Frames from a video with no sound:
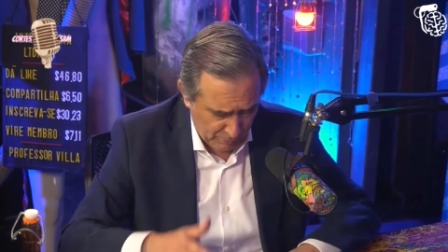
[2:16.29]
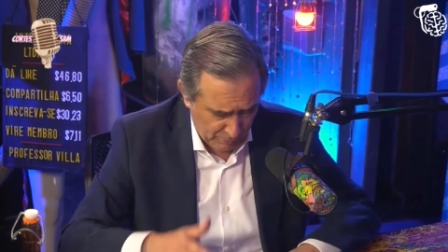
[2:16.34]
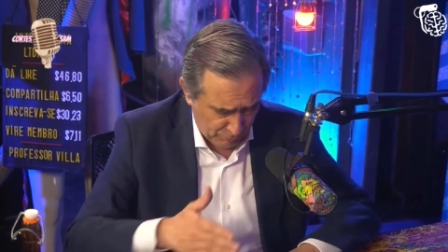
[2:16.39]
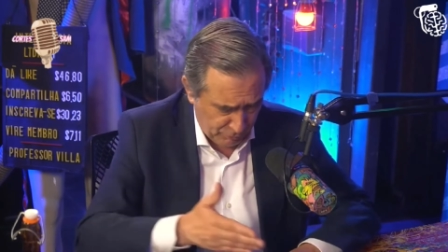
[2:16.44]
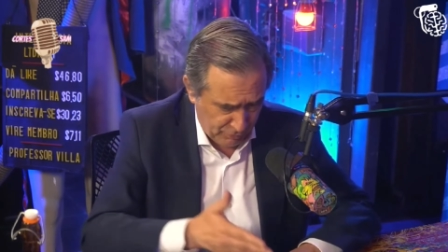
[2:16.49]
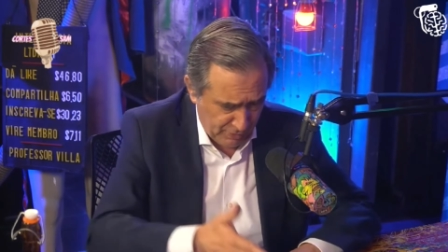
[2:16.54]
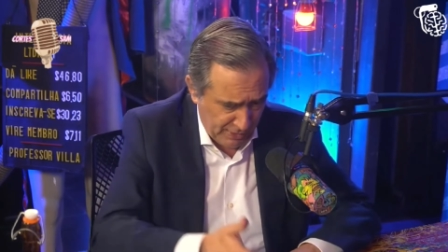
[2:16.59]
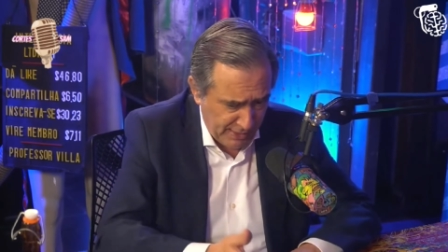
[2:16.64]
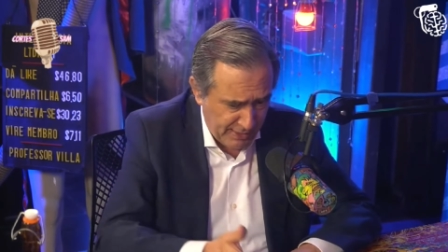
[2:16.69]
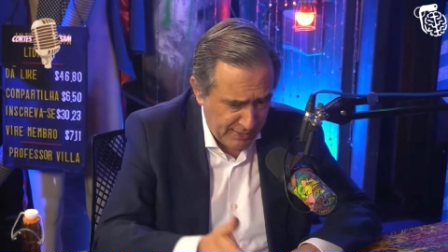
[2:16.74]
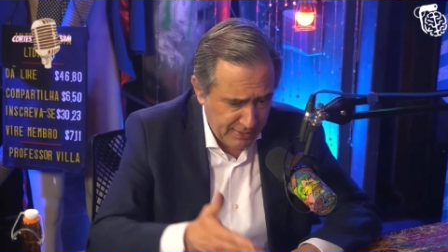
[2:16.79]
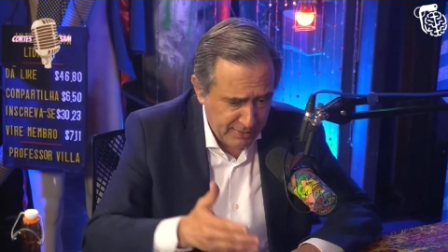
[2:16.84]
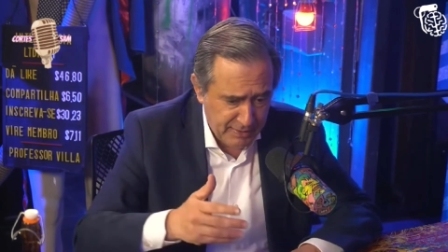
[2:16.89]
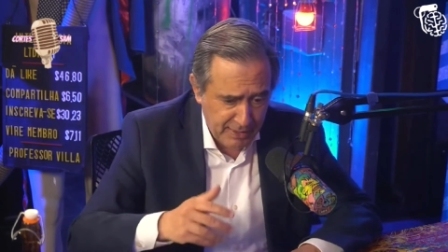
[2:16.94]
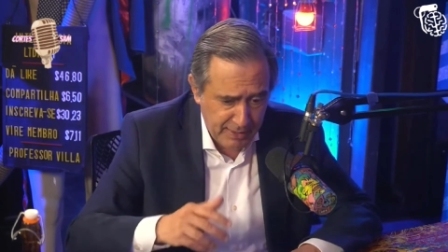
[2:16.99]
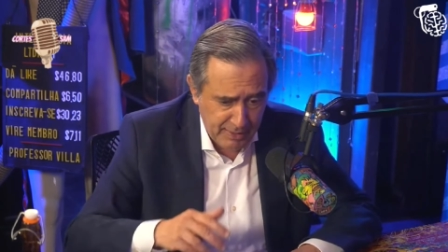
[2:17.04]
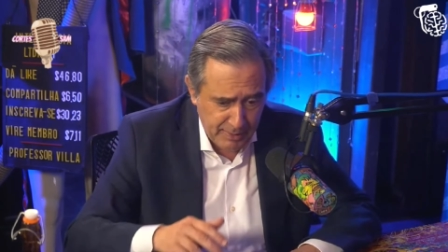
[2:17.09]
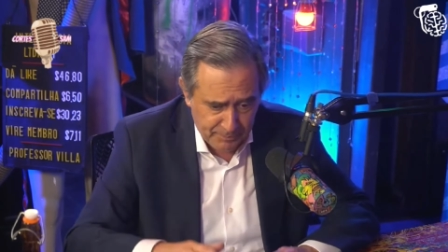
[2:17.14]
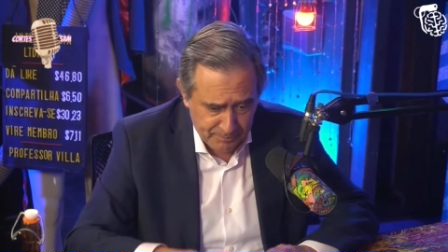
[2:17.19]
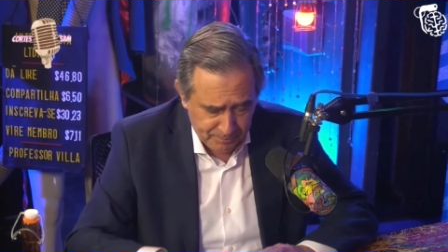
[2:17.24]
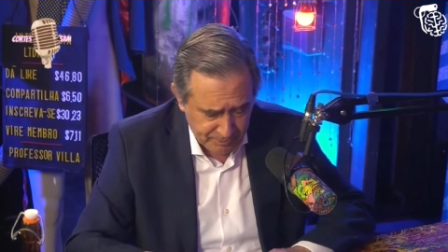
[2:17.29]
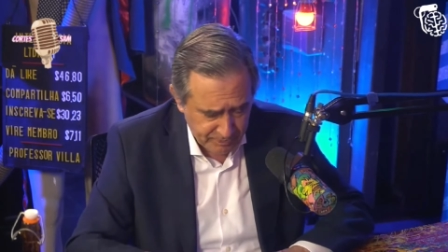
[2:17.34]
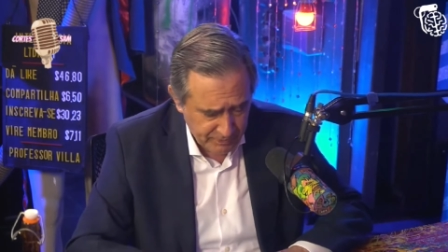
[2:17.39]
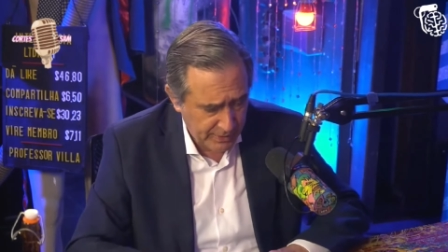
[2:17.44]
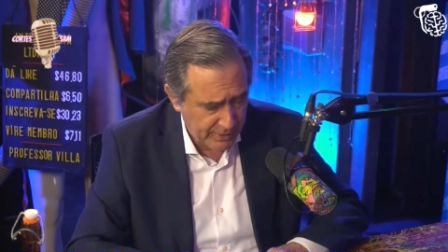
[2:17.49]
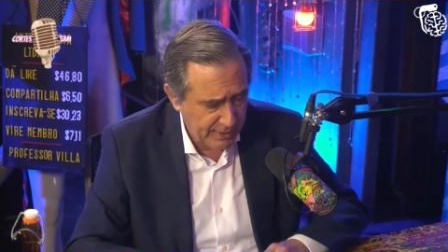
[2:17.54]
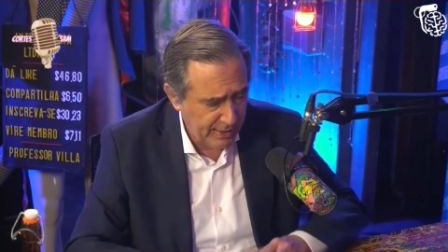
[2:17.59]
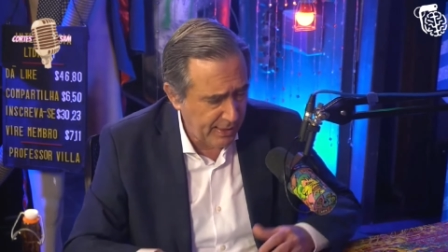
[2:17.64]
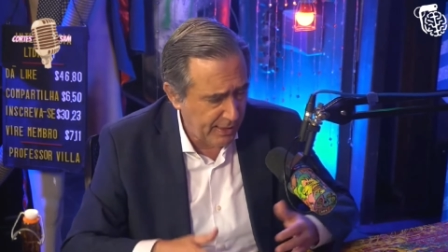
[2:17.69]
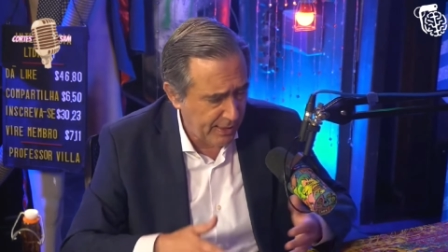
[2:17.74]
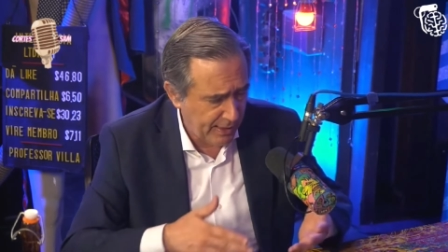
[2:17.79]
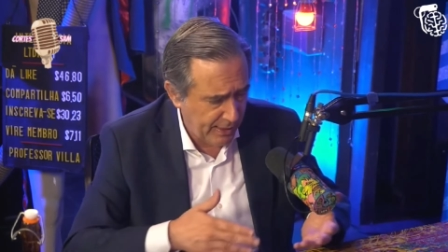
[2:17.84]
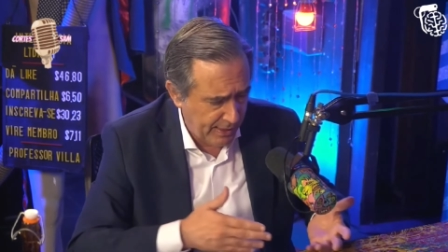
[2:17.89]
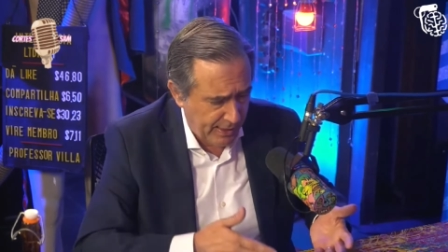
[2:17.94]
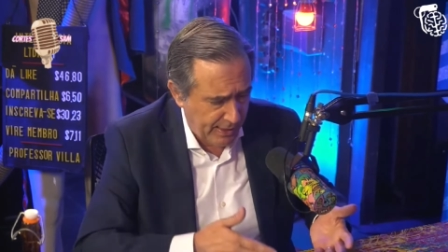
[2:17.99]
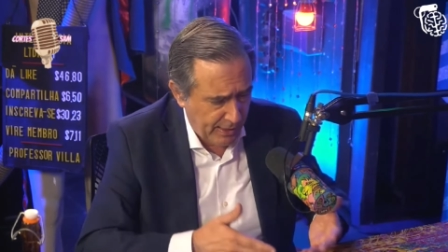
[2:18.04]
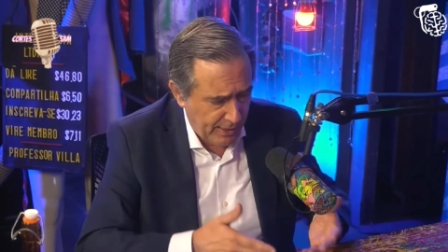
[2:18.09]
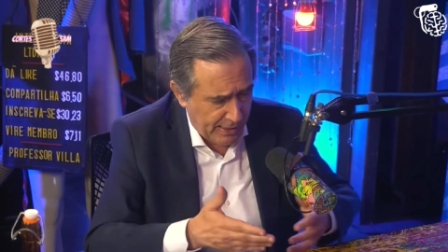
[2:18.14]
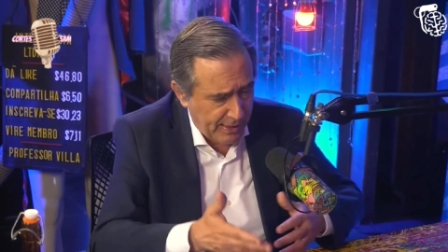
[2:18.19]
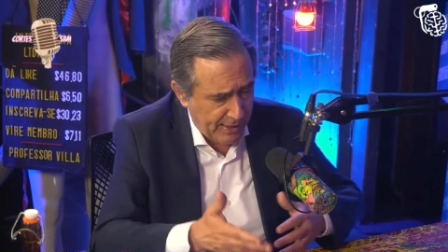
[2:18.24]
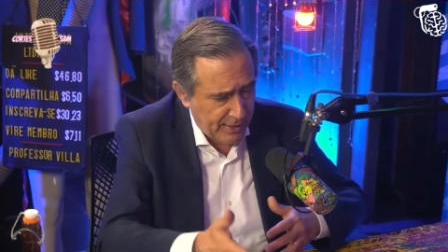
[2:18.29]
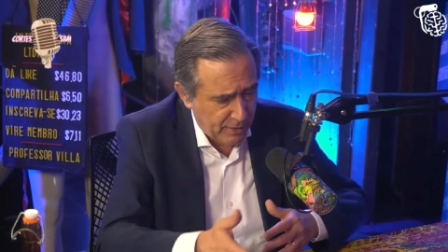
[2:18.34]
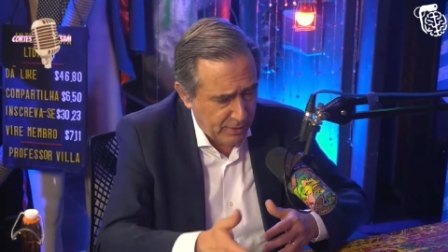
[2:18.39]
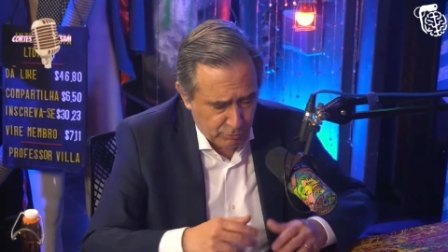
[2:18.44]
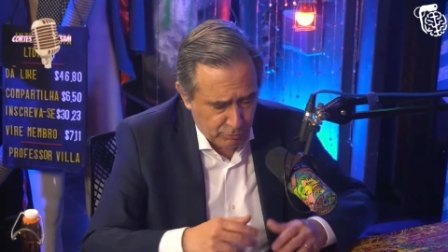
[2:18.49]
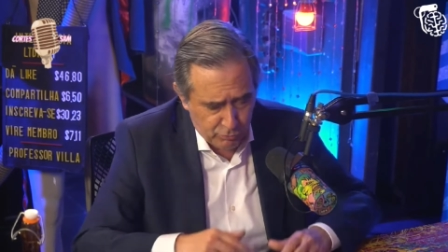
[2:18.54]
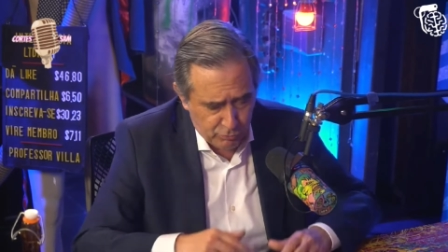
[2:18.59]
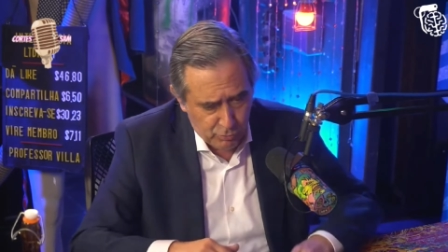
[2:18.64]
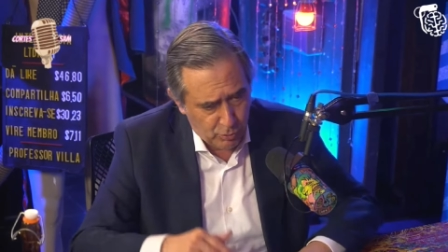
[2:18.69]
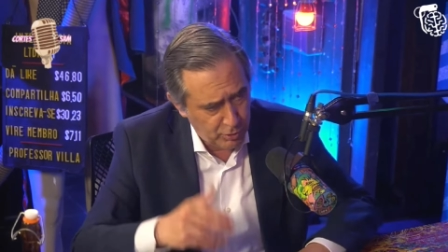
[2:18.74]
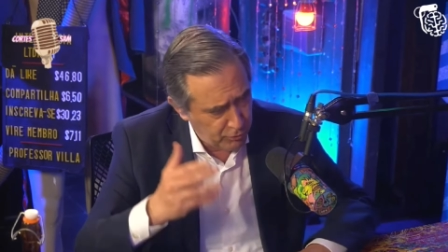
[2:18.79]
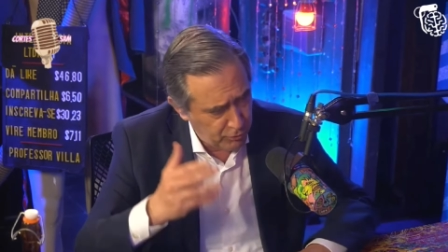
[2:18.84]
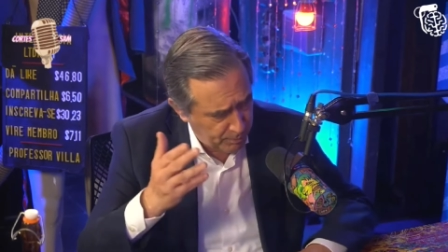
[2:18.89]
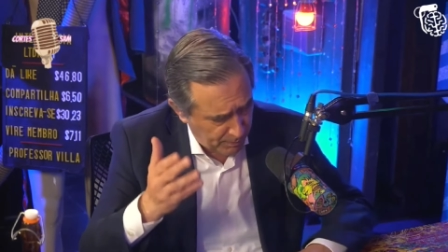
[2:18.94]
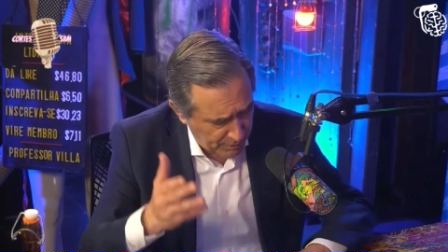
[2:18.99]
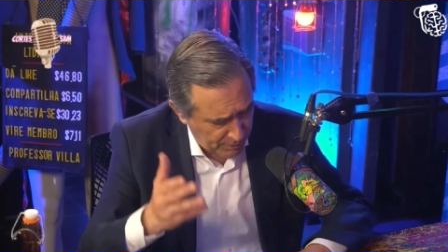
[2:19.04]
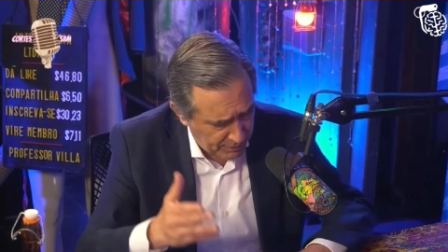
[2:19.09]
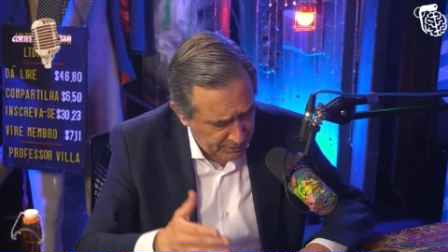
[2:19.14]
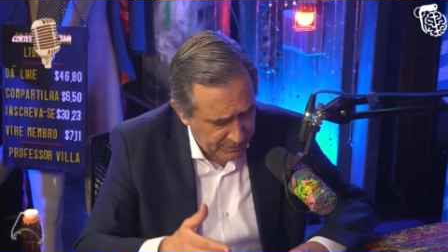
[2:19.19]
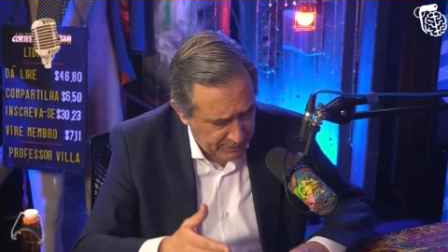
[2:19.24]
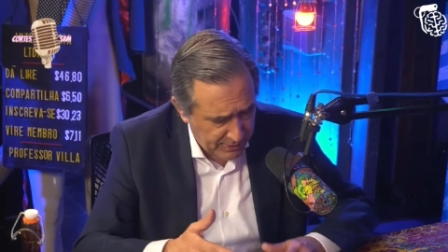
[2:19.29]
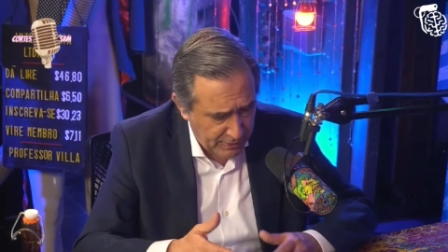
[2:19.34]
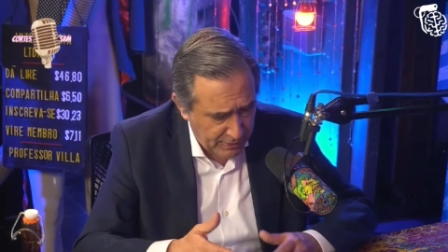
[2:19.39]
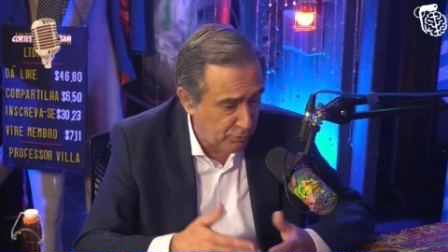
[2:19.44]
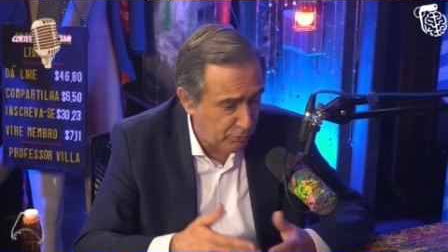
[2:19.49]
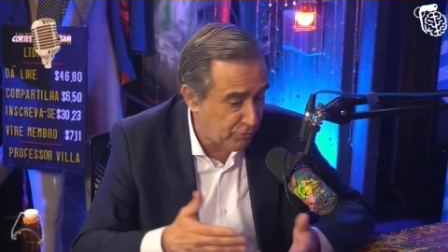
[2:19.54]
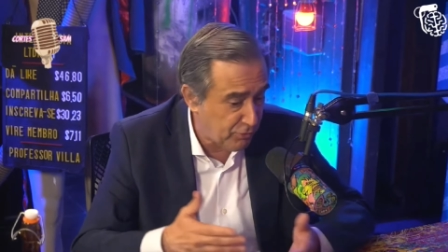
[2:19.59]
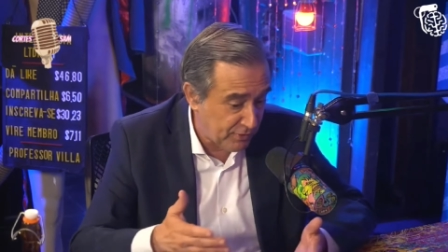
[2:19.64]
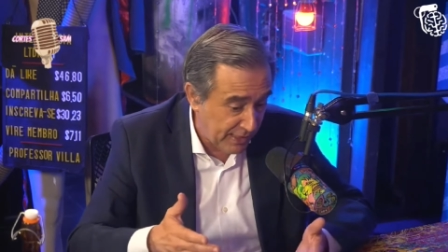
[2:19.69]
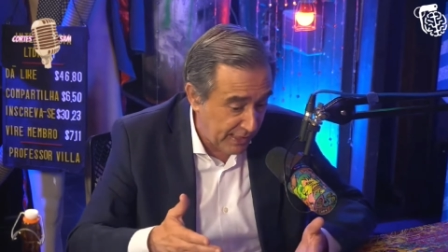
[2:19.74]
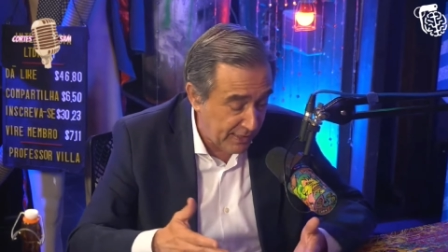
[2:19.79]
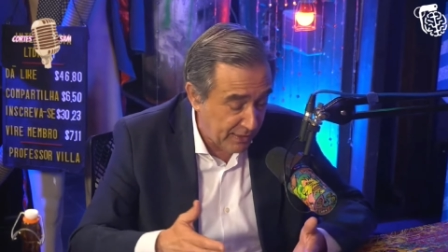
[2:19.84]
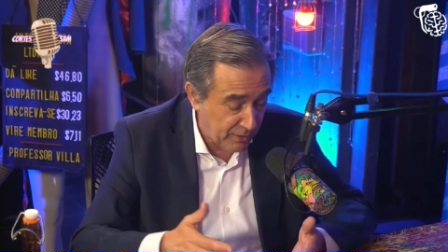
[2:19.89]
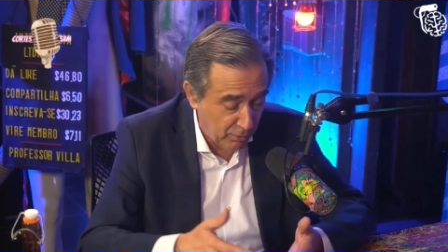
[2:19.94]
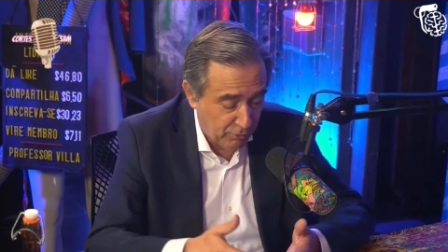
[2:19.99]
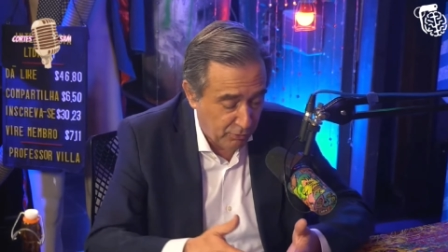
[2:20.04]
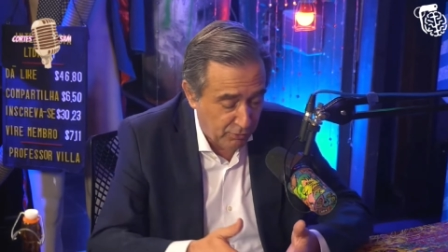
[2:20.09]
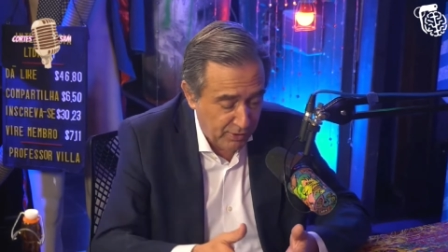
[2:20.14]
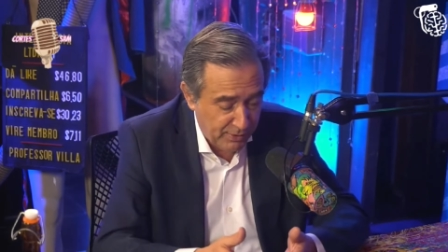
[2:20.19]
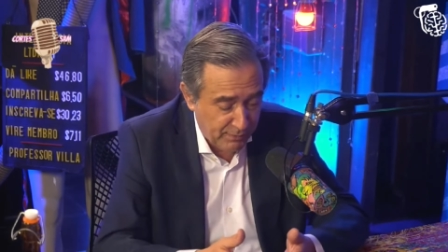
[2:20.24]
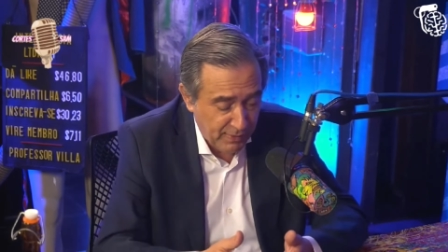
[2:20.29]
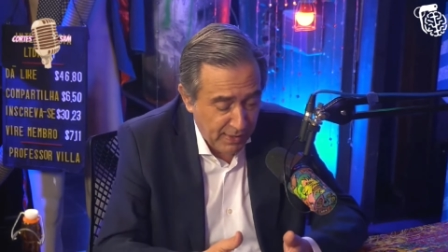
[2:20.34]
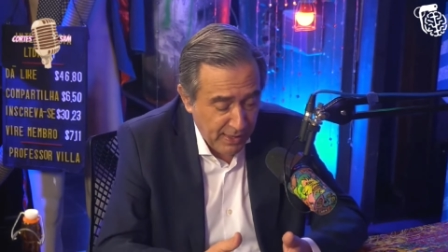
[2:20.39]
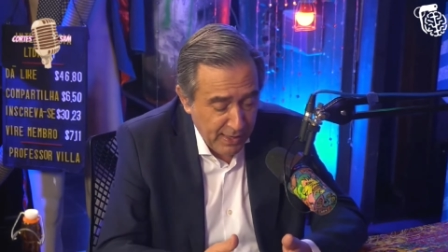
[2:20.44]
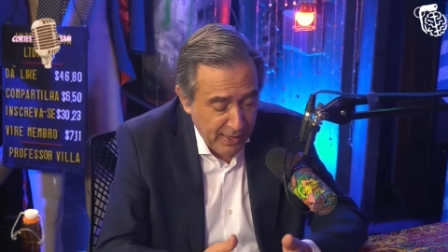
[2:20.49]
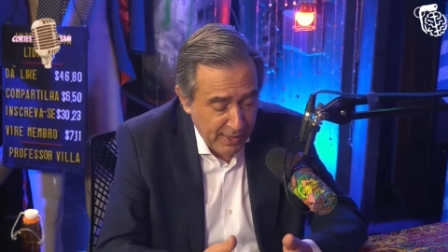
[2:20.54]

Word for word: A Austrália tem né, é, grãos, outros podem ter, outros têm, inclusive.